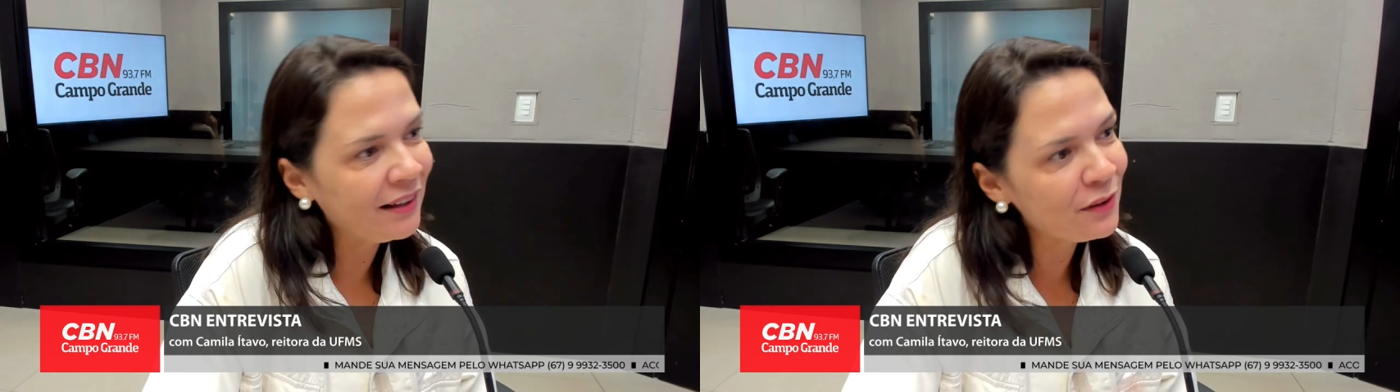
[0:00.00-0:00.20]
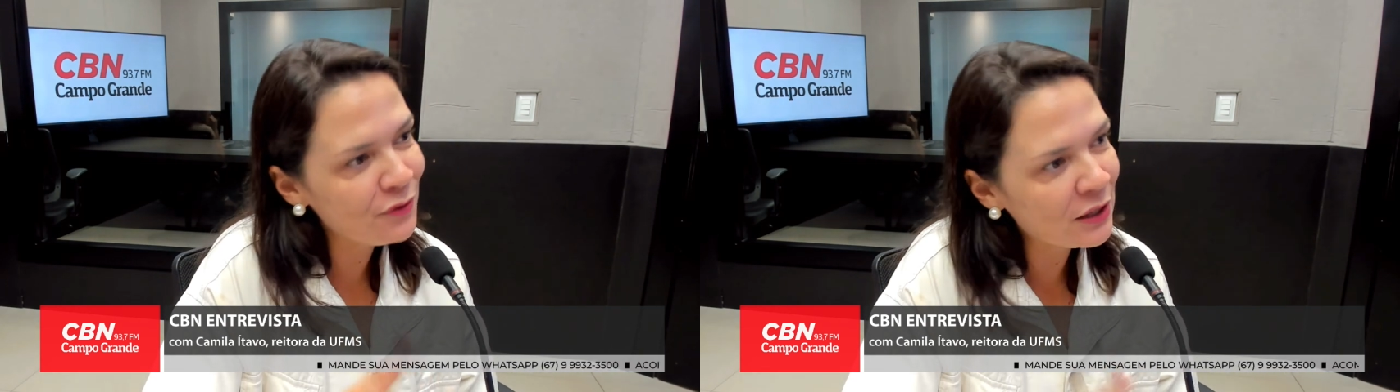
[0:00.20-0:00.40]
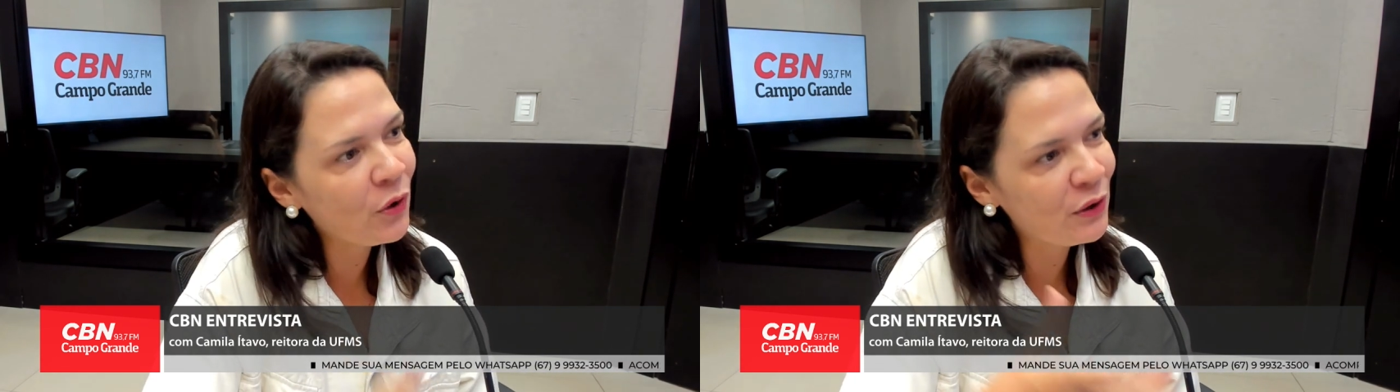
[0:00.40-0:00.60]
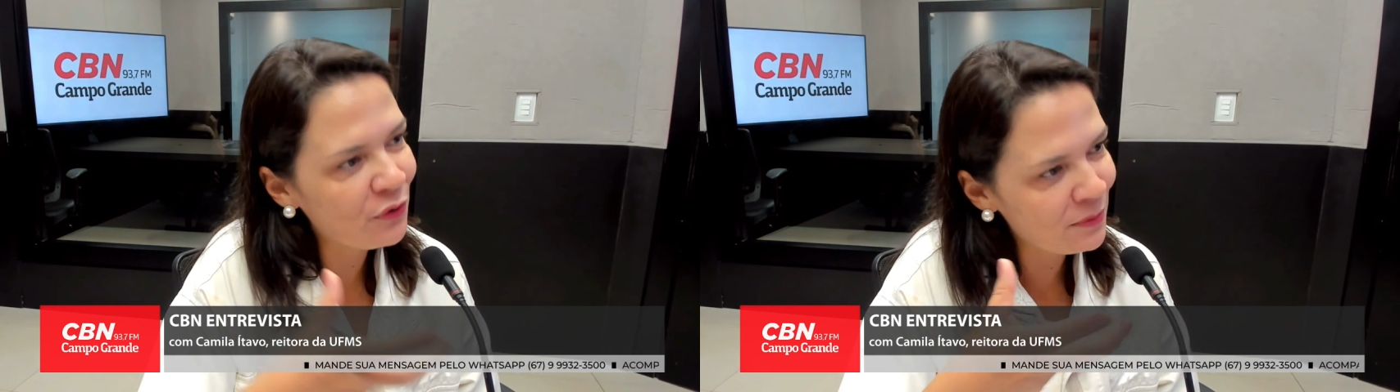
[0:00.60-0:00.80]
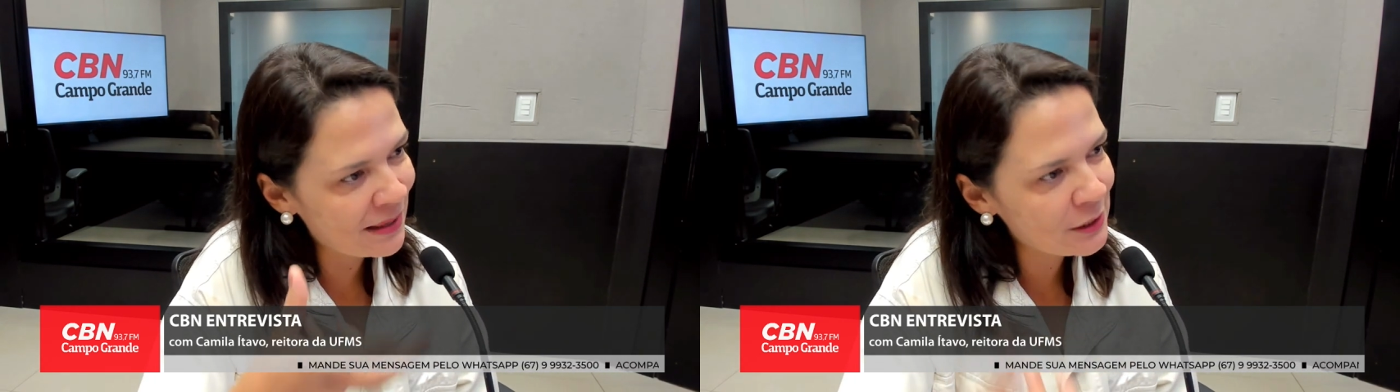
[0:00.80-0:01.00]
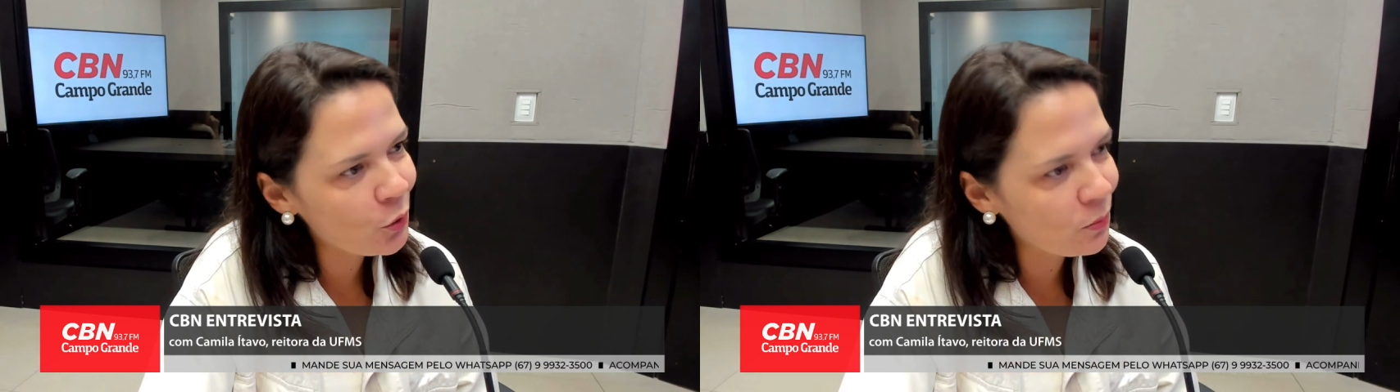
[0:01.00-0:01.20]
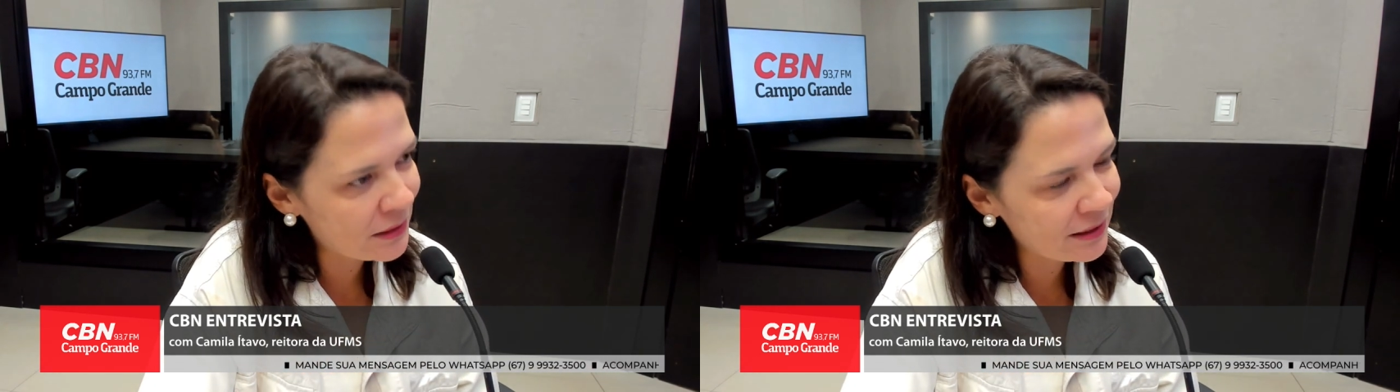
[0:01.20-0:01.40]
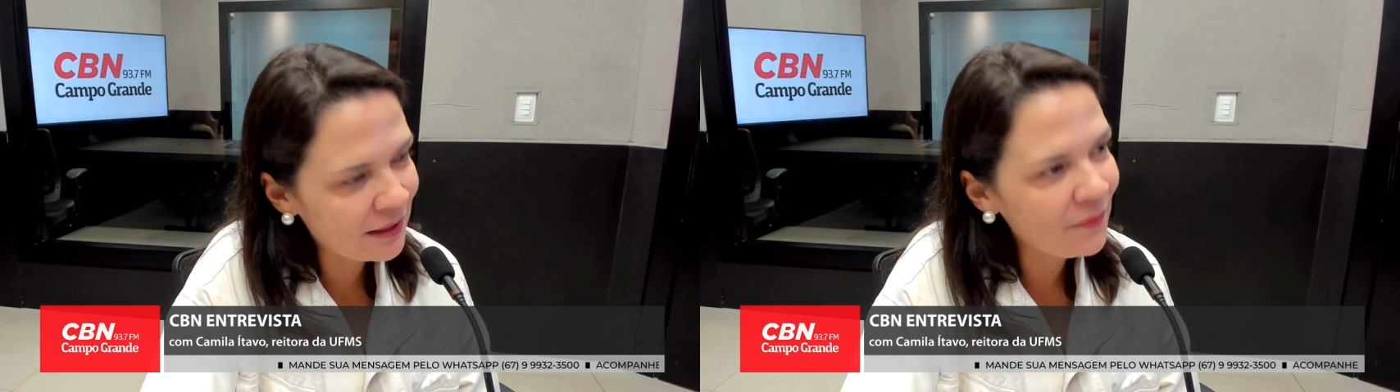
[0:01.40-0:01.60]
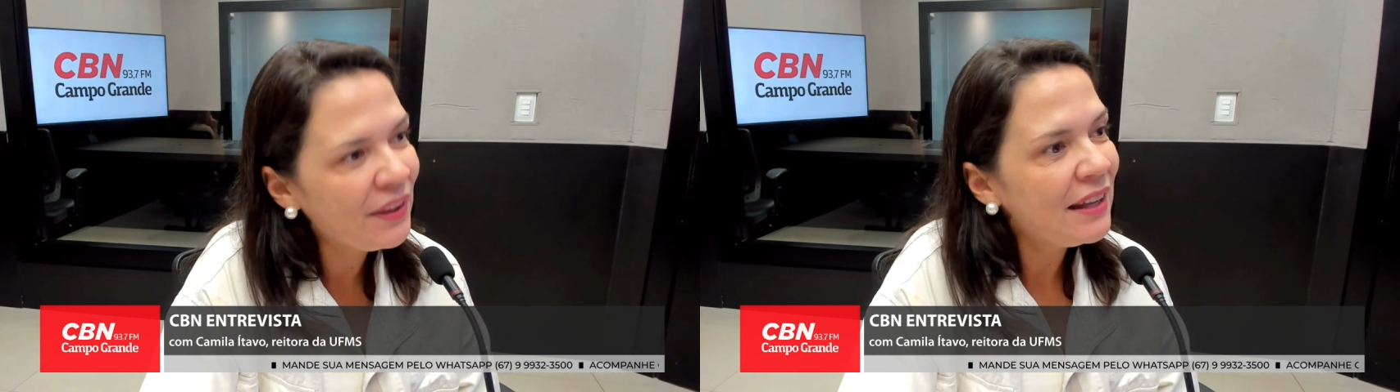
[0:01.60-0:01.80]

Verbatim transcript: tem a ver com a UFMS humana.